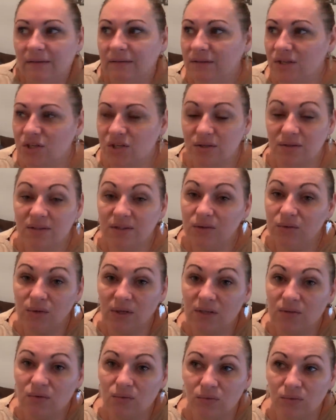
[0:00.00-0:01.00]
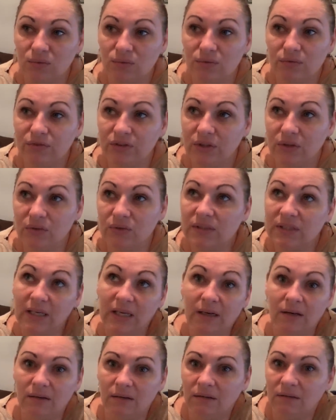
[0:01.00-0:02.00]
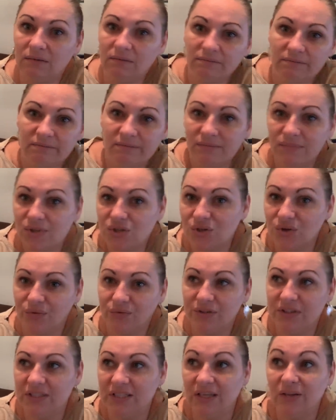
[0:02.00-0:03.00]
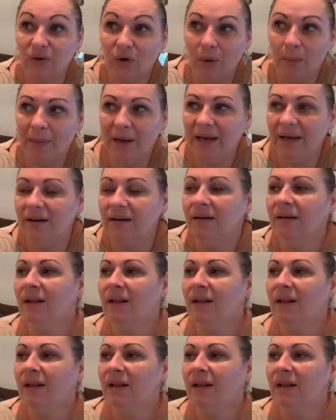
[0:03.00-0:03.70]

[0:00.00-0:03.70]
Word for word: j'ai une situation financière, euh, j'ai envie de dire normale,